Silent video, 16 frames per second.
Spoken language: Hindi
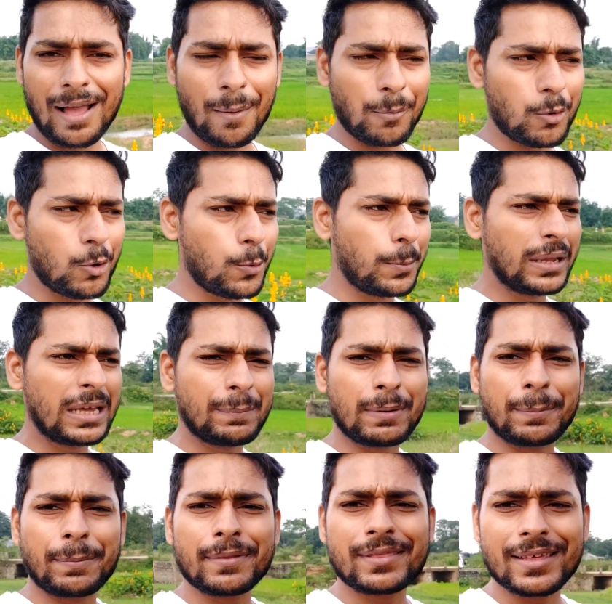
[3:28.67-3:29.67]
आप घूमने के
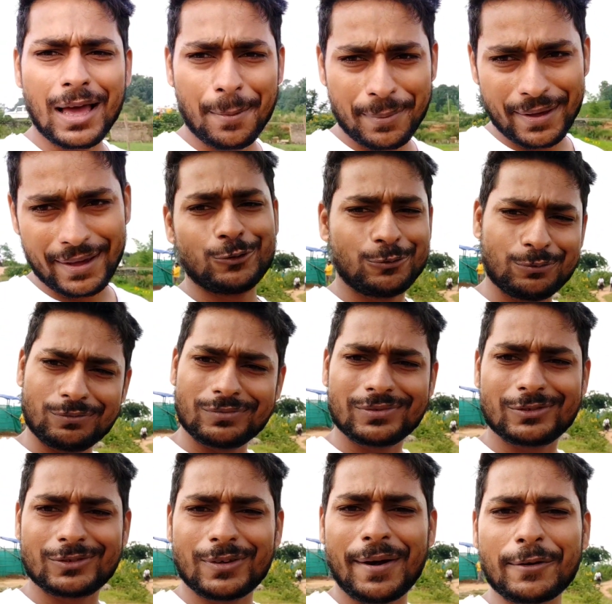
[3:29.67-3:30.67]
पर्पज़ से यहाँ पे आइए
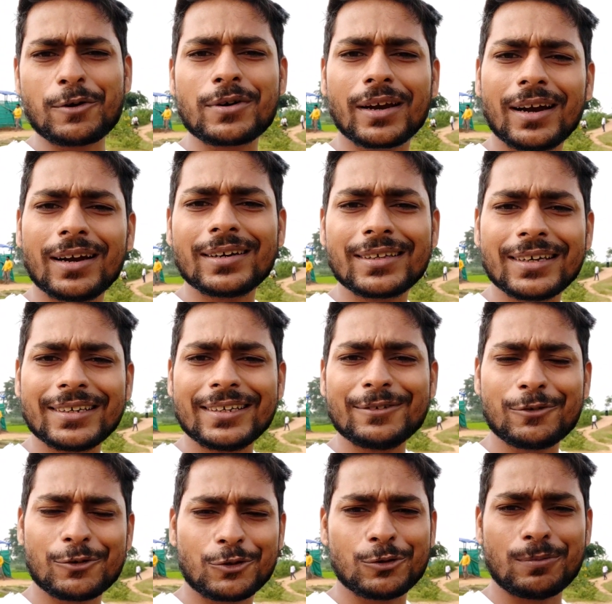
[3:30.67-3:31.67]
दवाई ग्रहण करिए
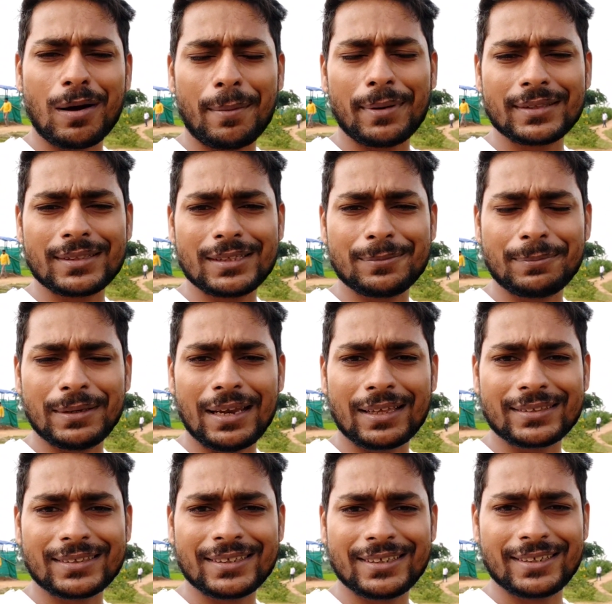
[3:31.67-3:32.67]
वो जो बाबा जी
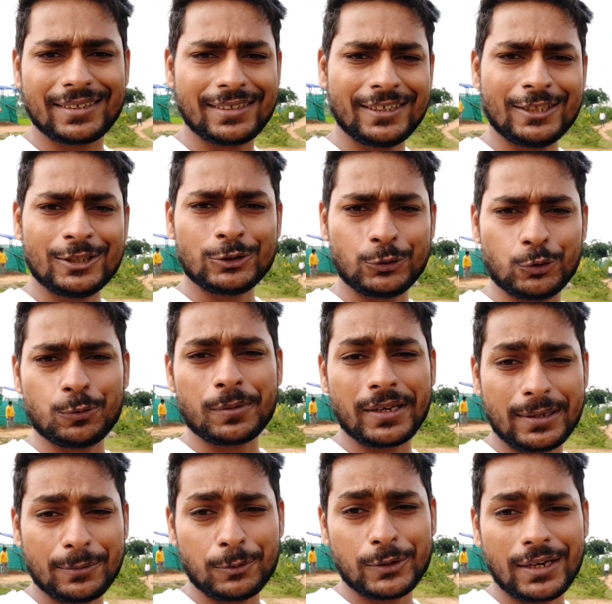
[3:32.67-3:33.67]
पिलाते हैं दूध में
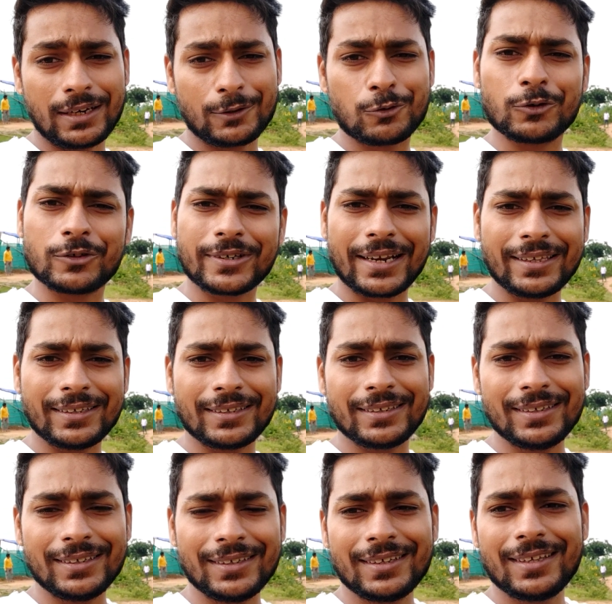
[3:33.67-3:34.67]
जड़बूटी डाल के तो ट्राई
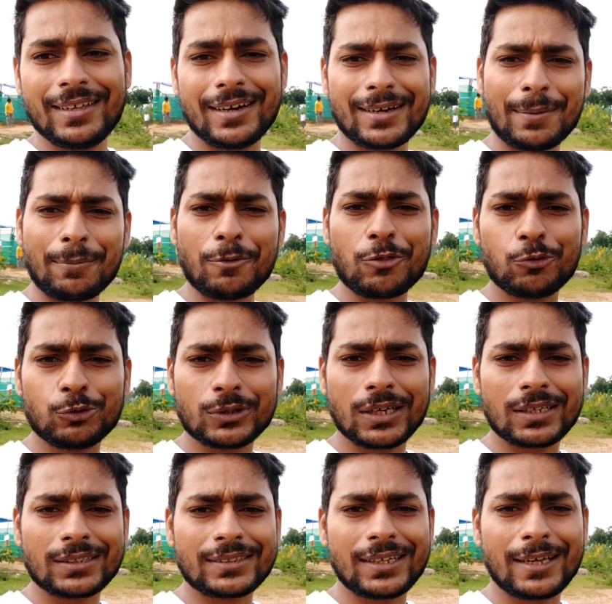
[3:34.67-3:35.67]
करिए अगर आपको सूट
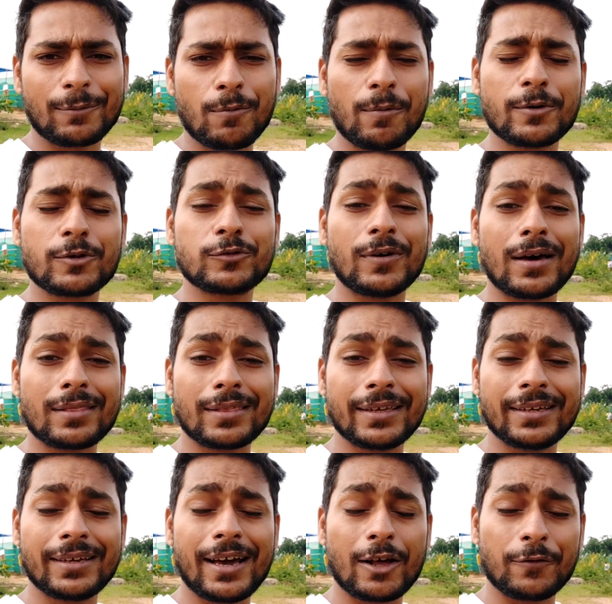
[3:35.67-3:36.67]
करता है आपको विश्वास
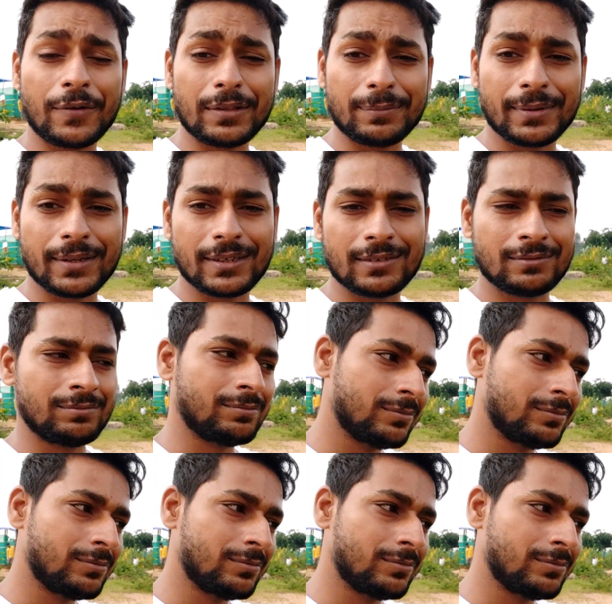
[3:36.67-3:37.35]
है आयुर्वेद में